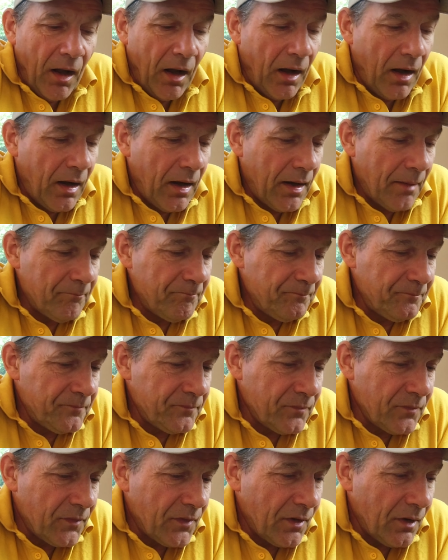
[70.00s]

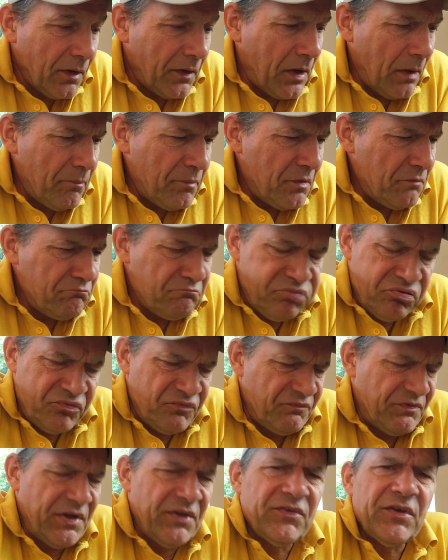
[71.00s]
Ähm, ich habe,
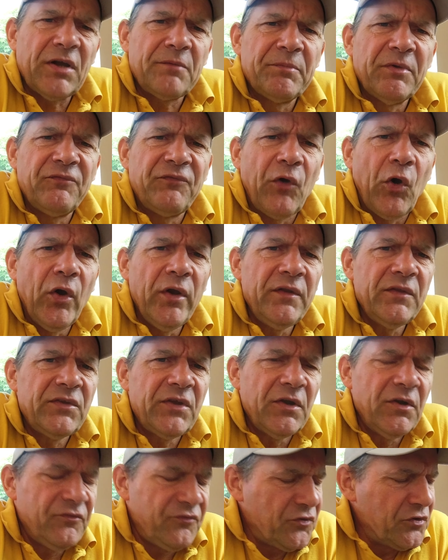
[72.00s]
wie gesagt, mit Freunden
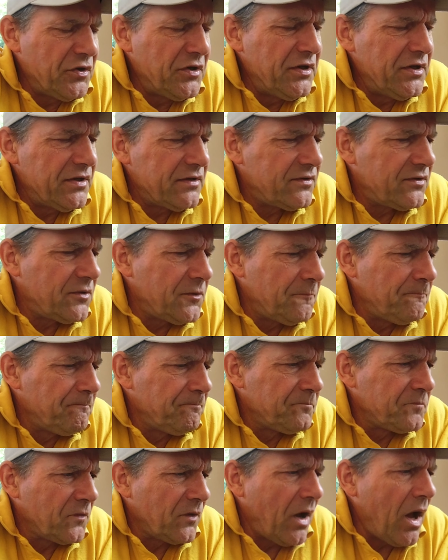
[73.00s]
telefoniert.
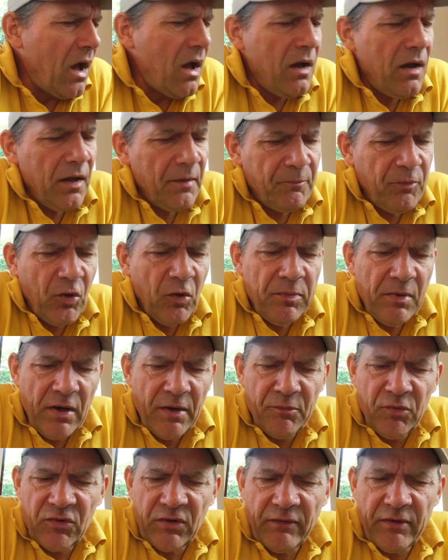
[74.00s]
Ah, ich brauche mal,
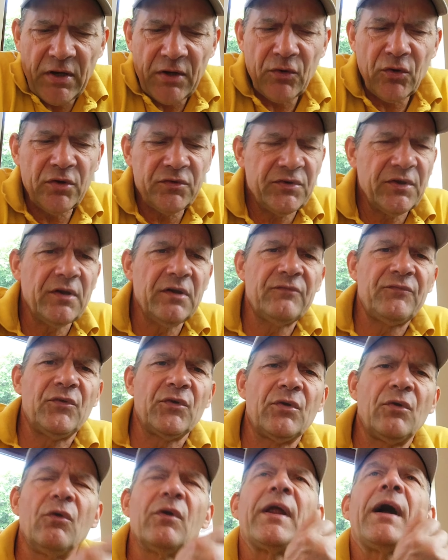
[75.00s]
ich muss ja wieder ein neues
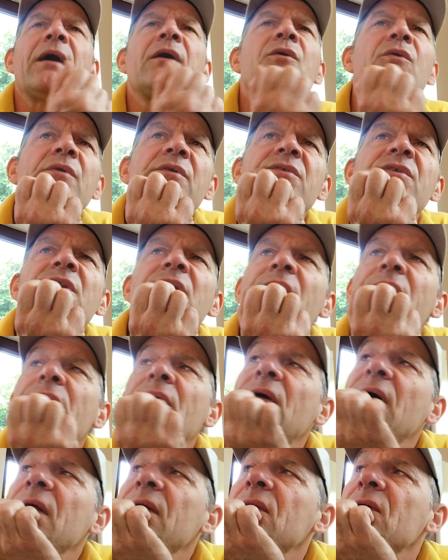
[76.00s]
Telefon holen. Akku ist nicht in
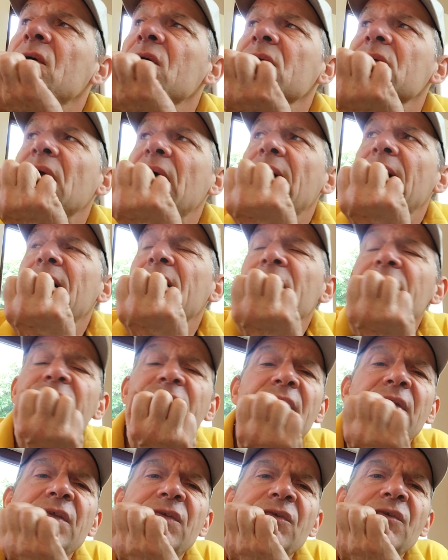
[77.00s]
Ordnung und ach und
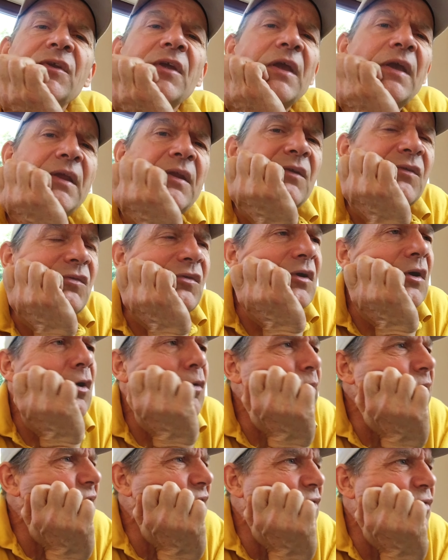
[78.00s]
dies und jenes und
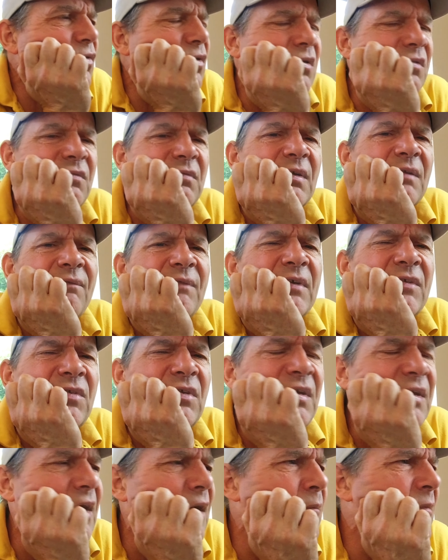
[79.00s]
hau mich tot und was
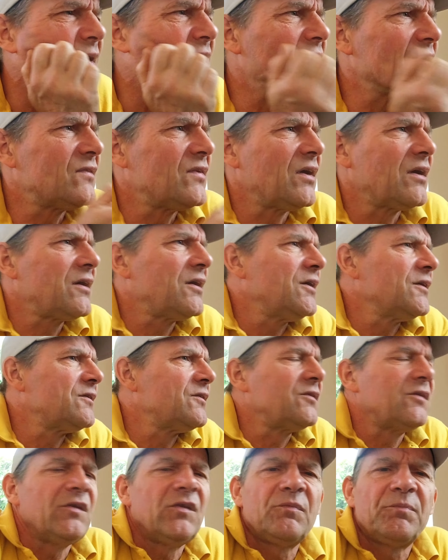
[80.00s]
ich, Kamera
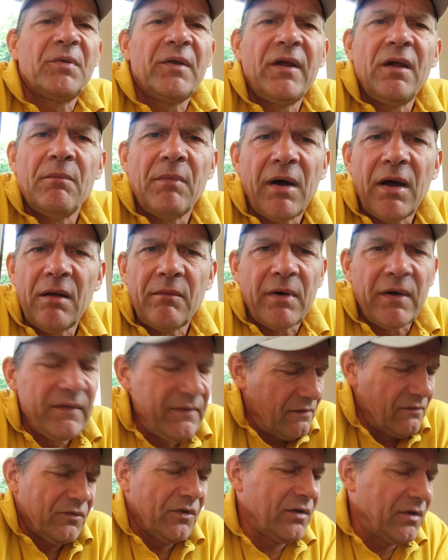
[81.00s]
zerkratzt, Display im Eimer,
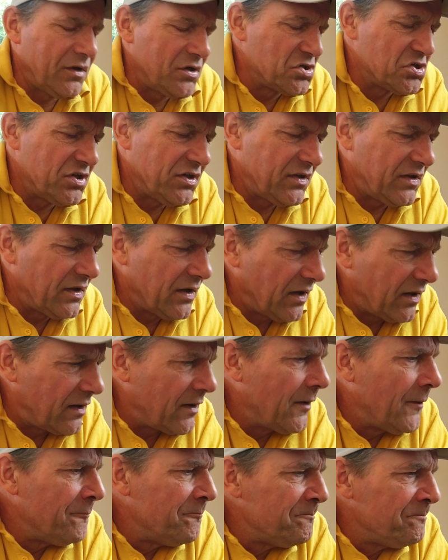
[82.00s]
solche Geschichten halt.